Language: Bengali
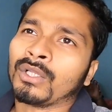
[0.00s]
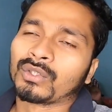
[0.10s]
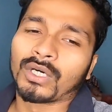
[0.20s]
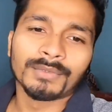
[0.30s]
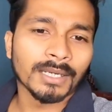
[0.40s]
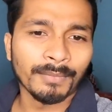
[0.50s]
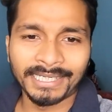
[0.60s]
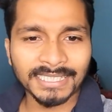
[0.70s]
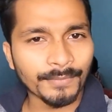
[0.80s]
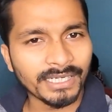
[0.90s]
তো আমি আর
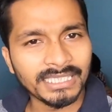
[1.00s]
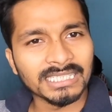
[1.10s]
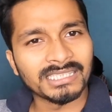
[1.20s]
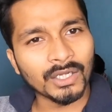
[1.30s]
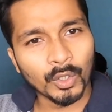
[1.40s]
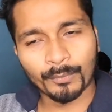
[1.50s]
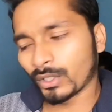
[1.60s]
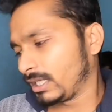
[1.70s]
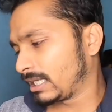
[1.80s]
মেন ক্যামেরা নিয়ে যাচ্ছি না গোপুরে